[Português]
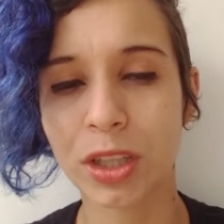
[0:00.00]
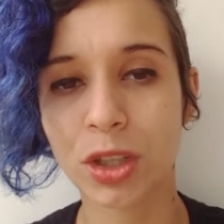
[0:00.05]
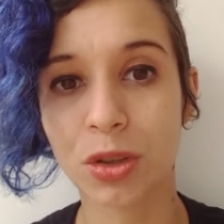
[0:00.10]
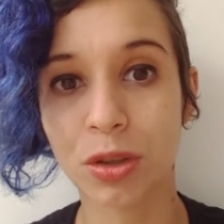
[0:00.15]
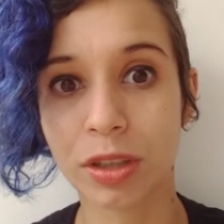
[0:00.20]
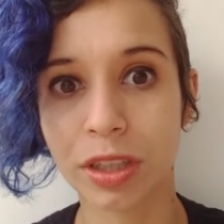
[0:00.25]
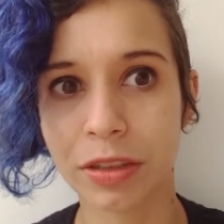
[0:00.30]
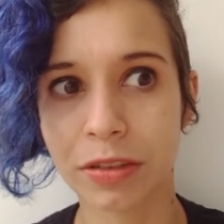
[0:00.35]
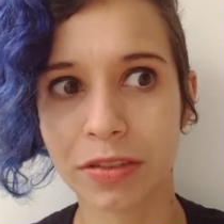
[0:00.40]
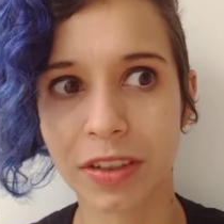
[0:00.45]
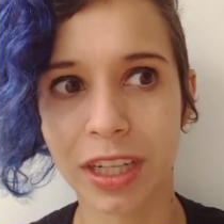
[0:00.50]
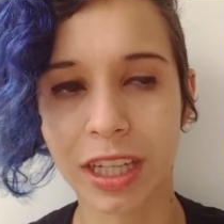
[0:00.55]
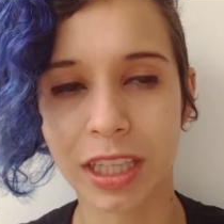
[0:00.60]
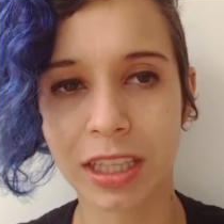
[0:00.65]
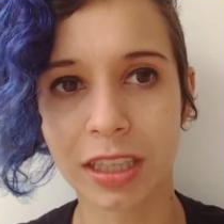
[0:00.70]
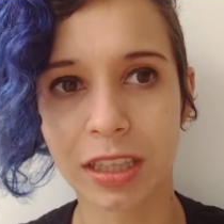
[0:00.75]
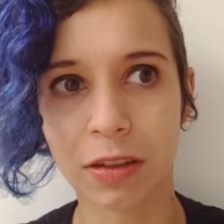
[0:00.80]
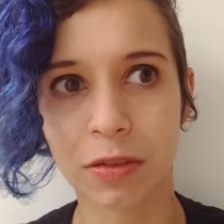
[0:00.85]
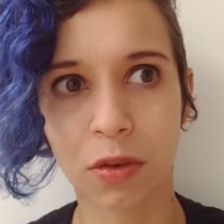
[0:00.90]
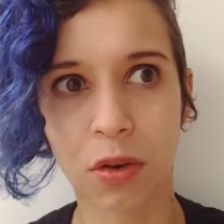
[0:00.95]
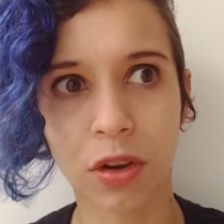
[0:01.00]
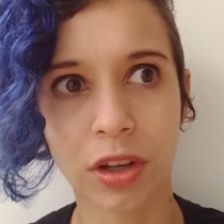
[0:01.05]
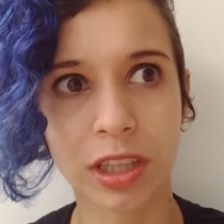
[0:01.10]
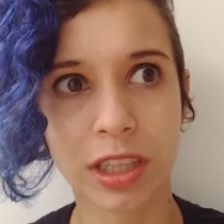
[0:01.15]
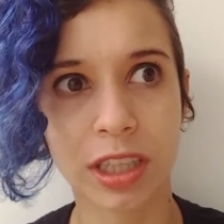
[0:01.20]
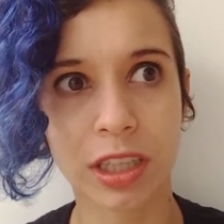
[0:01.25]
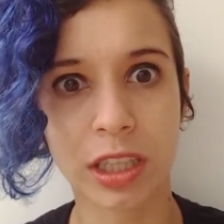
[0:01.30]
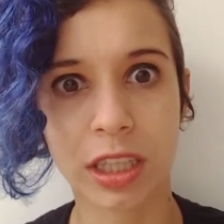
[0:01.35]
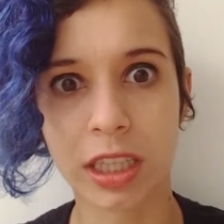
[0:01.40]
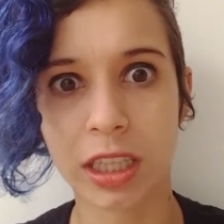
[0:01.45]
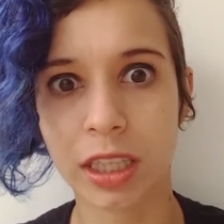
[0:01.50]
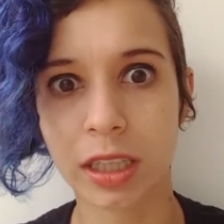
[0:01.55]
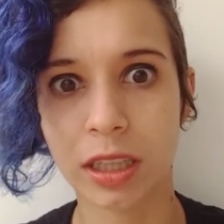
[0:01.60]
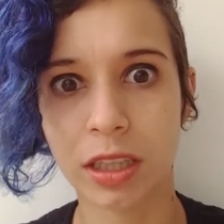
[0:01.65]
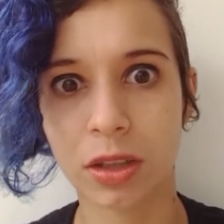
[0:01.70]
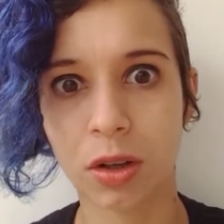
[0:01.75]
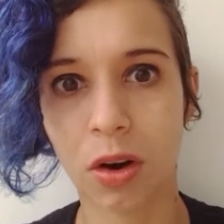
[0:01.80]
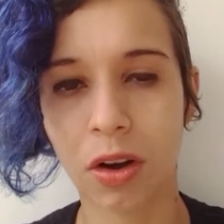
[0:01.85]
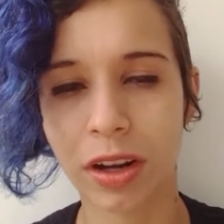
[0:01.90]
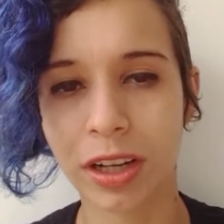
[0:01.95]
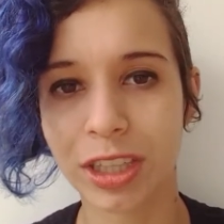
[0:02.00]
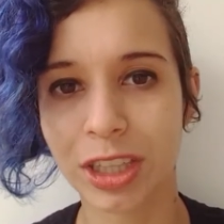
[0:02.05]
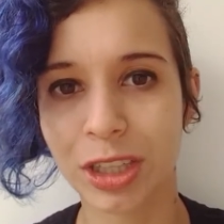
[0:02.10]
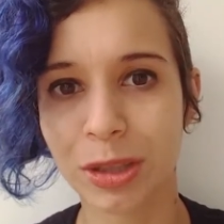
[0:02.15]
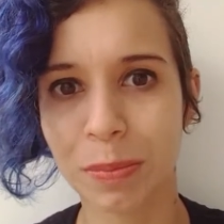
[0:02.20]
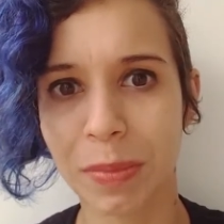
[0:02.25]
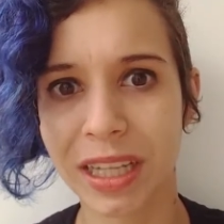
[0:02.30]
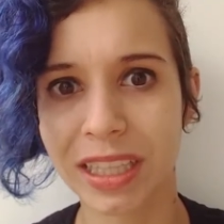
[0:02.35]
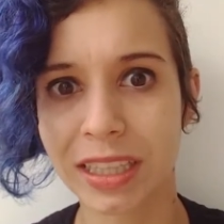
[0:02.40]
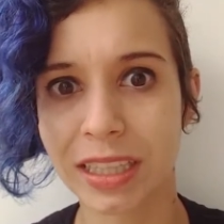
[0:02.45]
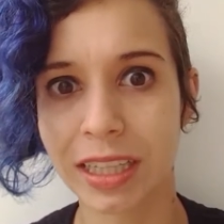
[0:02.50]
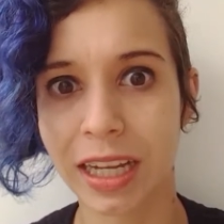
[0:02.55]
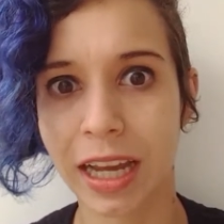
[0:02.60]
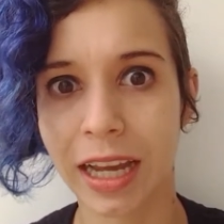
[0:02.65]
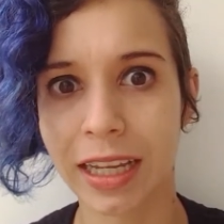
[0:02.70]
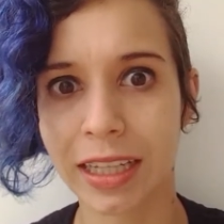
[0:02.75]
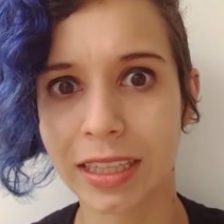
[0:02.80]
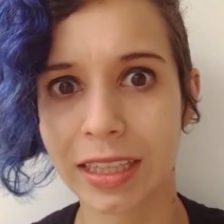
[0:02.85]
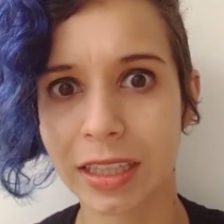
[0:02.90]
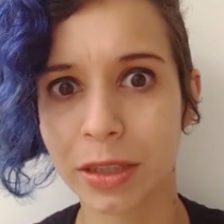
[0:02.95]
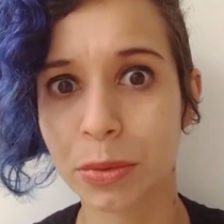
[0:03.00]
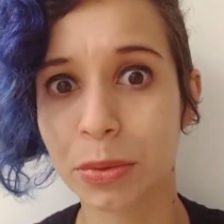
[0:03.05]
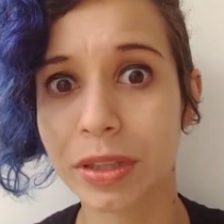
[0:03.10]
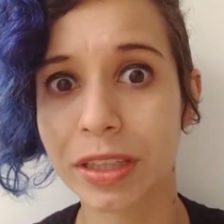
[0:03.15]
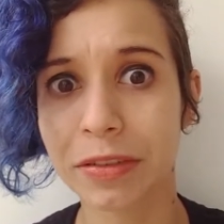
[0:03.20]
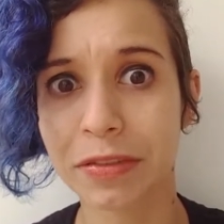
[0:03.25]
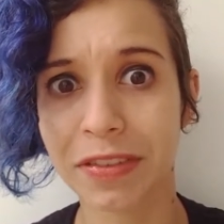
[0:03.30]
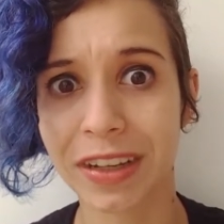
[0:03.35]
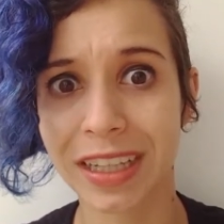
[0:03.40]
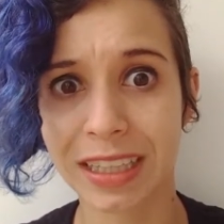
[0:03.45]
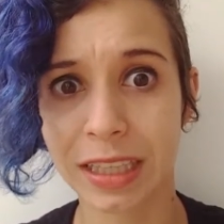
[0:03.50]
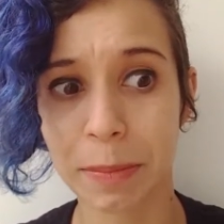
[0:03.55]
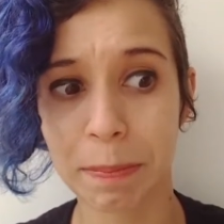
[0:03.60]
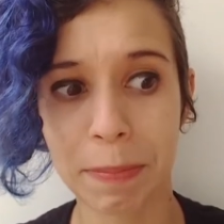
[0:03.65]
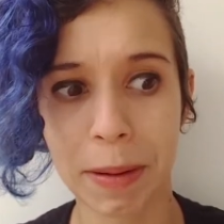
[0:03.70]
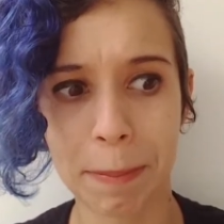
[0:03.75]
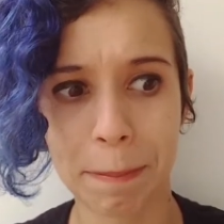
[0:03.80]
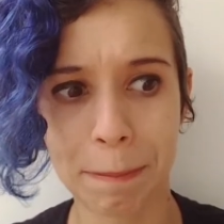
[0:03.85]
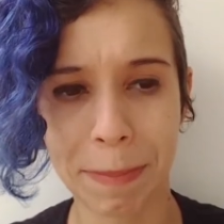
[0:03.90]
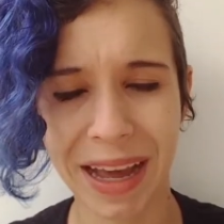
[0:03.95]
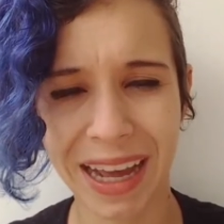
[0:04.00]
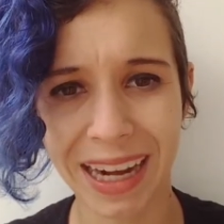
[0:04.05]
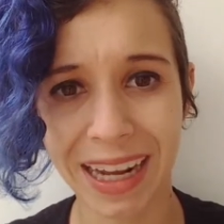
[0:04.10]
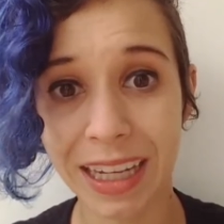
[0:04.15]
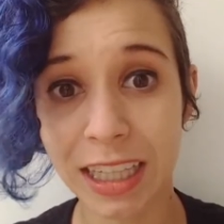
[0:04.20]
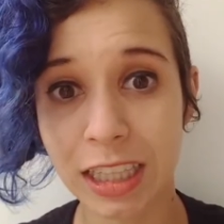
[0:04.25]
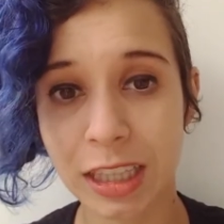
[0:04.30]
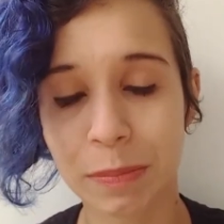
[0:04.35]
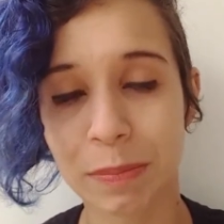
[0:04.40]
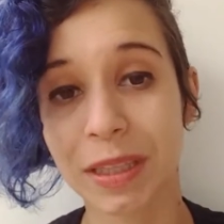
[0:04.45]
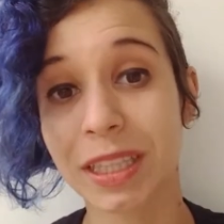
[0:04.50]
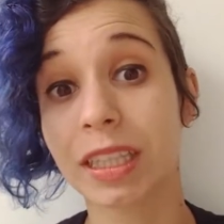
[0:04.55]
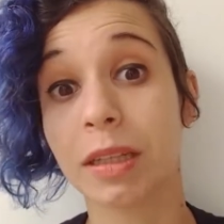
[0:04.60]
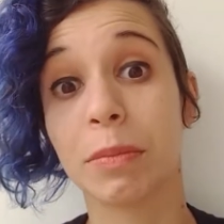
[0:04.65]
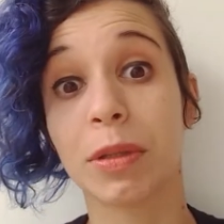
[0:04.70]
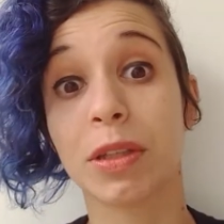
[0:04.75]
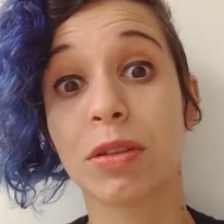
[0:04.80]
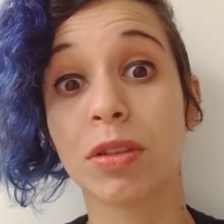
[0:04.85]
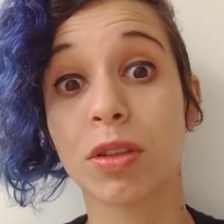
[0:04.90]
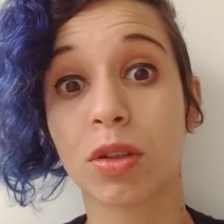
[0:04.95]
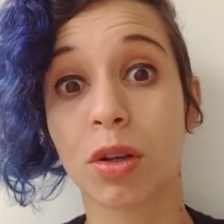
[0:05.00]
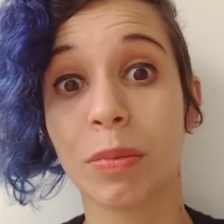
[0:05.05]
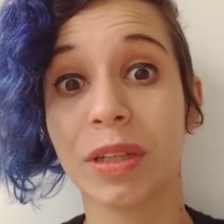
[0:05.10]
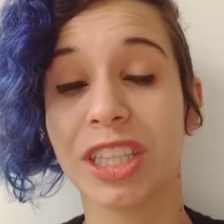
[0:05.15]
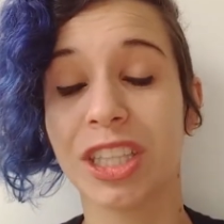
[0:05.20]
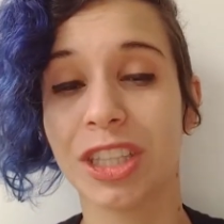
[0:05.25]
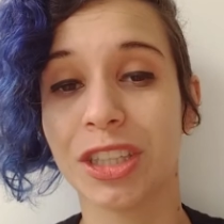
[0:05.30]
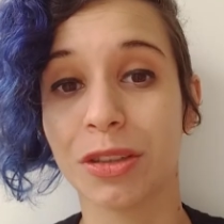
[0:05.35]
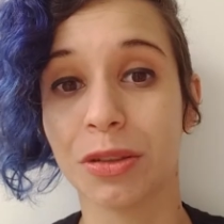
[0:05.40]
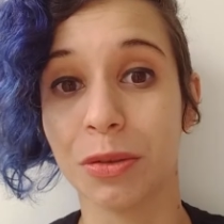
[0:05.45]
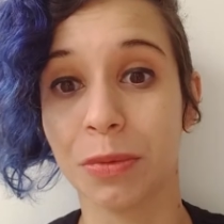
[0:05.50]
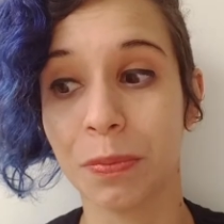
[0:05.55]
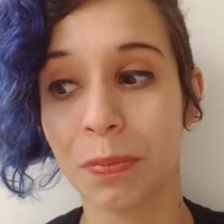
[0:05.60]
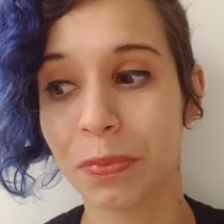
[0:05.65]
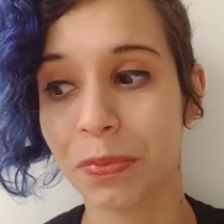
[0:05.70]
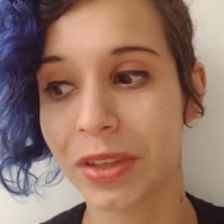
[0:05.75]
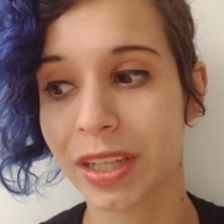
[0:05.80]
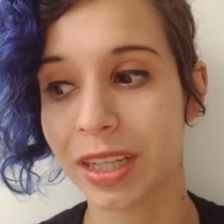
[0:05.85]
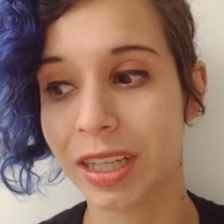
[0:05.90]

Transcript: de onde vem essa voz e que droga de massa é essa e o que fazer para parar esse pensamento intrometido.